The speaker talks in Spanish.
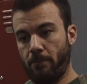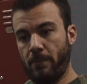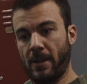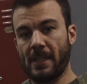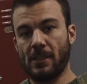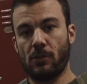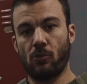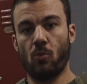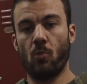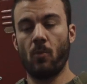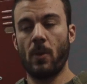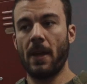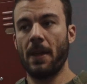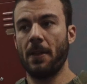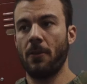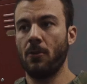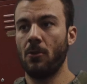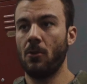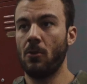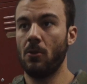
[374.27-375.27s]

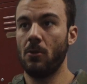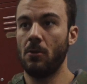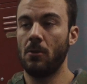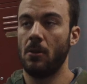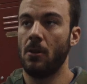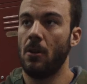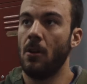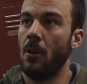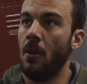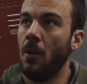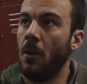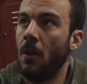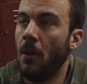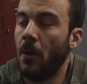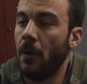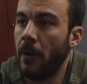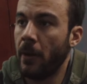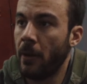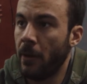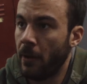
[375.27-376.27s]
prestumbado,
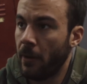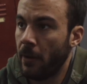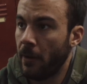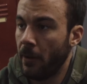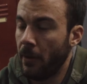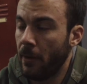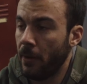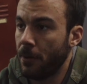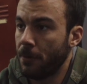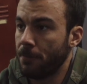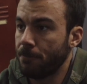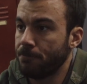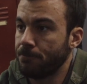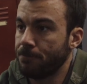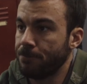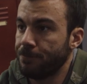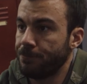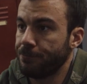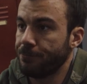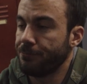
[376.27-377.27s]

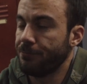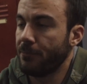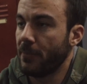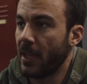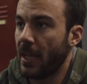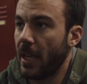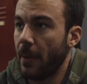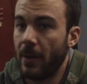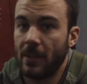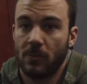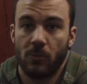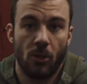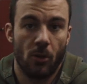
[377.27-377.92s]
¿qué más?